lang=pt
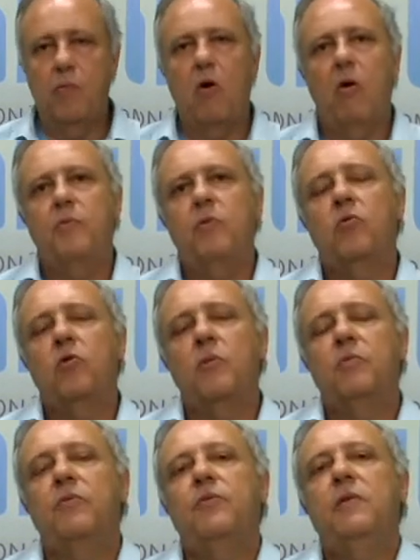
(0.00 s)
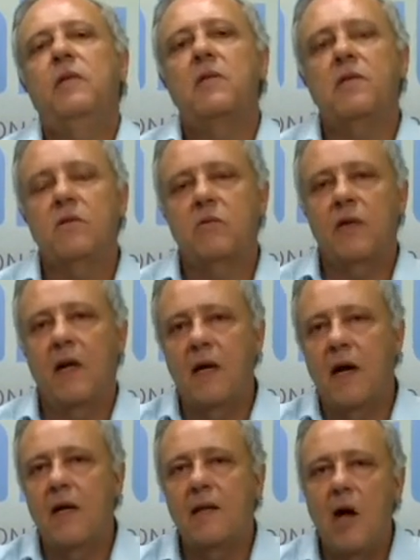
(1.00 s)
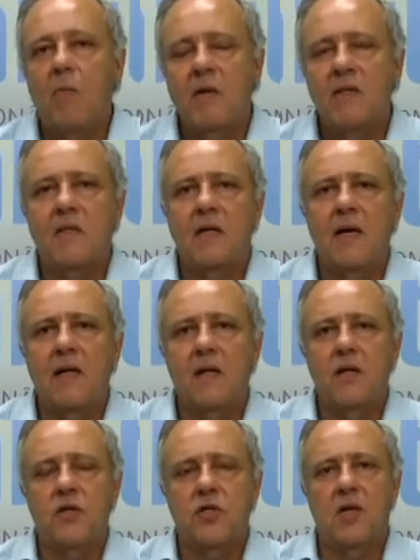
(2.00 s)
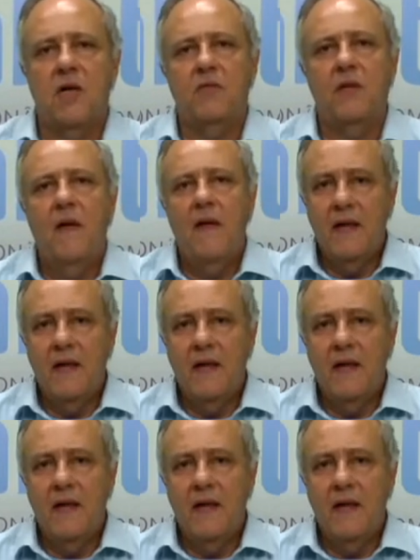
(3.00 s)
próprio corpo físico vai lá e dá uma desligada na chave,